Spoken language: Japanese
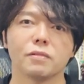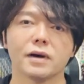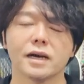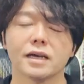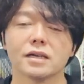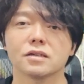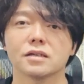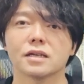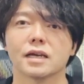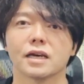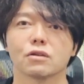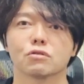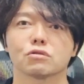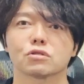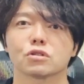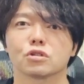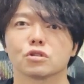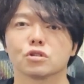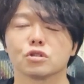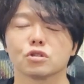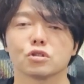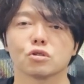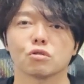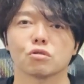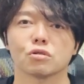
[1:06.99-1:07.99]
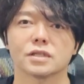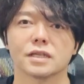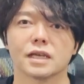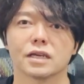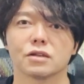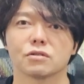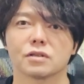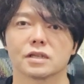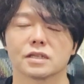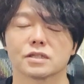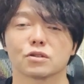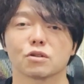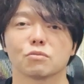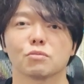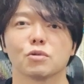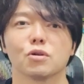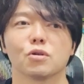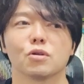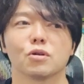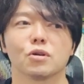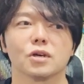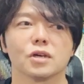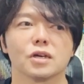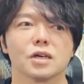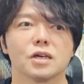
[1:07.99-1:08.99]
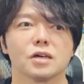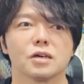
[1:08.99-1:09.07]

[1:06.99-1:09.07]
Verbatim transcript: 倍ぐらいを推奨しているんですけども、